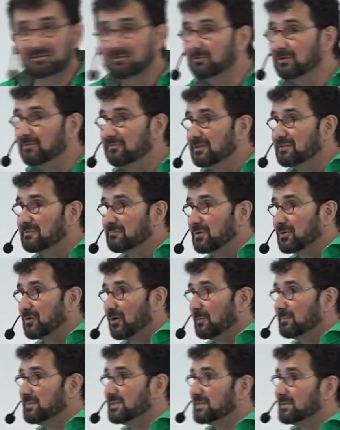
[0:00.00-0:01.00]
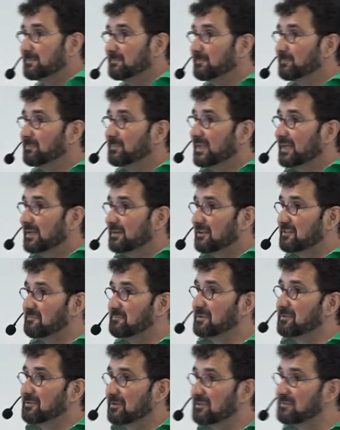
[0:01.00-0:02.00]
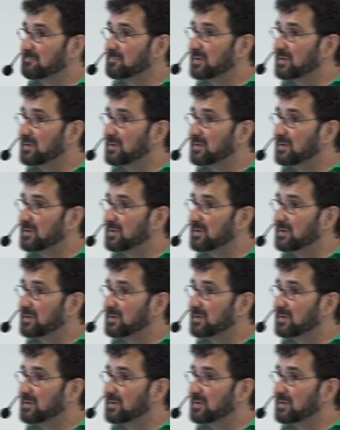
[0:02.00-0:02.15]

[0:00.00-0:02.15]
zugewiesen bekommt, dass man so als